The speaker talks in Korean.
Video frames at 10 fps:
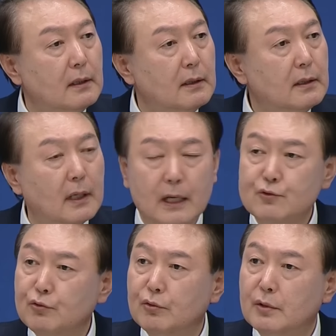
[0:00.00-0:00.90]
어?
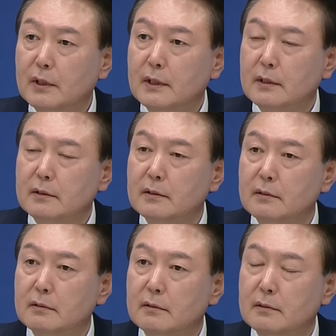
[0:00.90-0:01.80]
아주
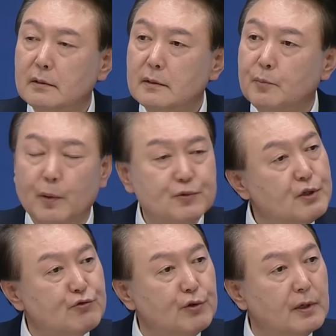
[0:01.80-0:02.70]
그
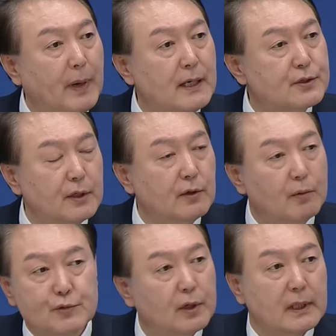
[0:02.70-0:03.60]
법치주의 발전이
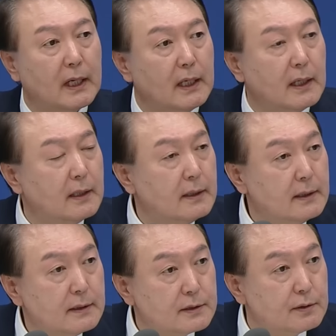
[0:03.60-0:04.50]
엄청나게
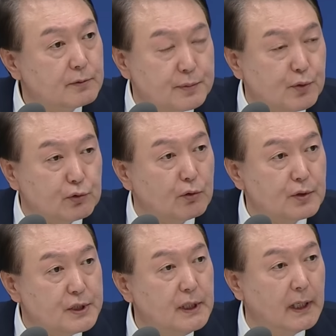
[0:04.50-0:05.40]
지금 급속도로
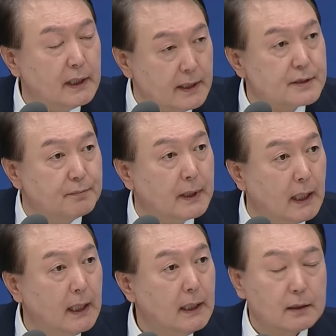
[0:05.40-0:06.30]
진행이
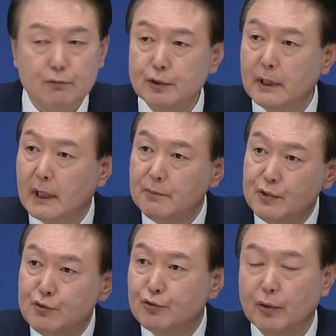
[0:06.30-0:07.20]
됐습니다. 그 우리나라
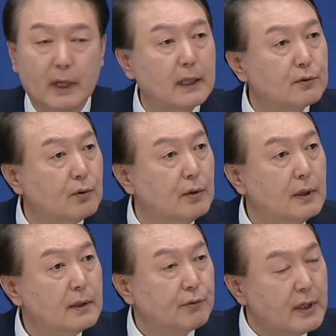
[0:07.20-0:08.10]
민주화에도
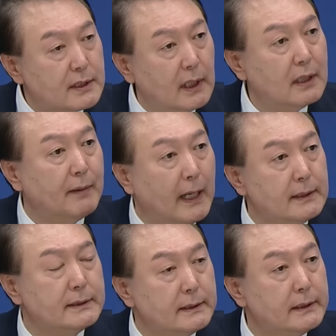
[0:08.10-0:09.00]
굉장히
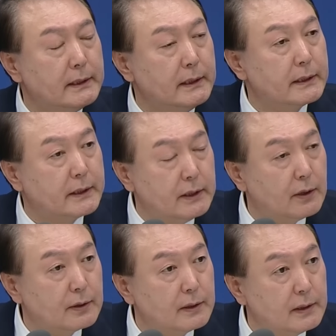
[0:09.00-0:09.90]
많은 어,
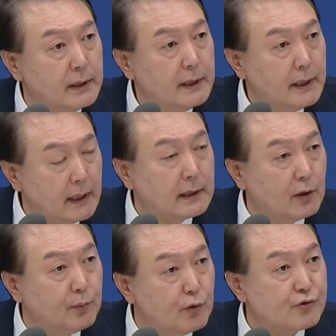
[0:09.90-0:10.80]
기여를
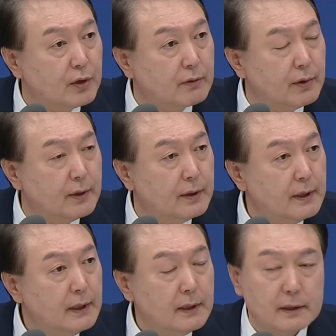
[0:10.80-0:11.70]
했다고 볼 수 있고요.
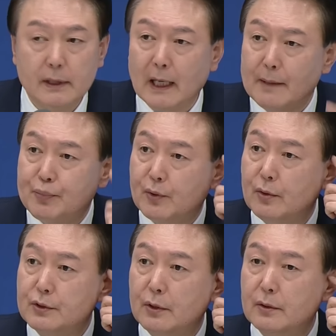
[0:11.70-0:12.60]
근데
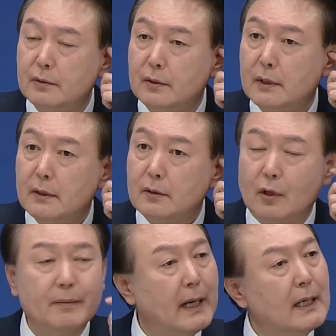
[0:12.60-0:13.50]
앞으로 저는
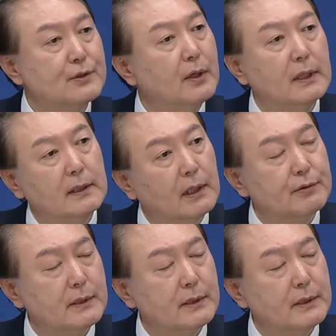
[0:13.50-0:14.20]
더 많아져야 된다고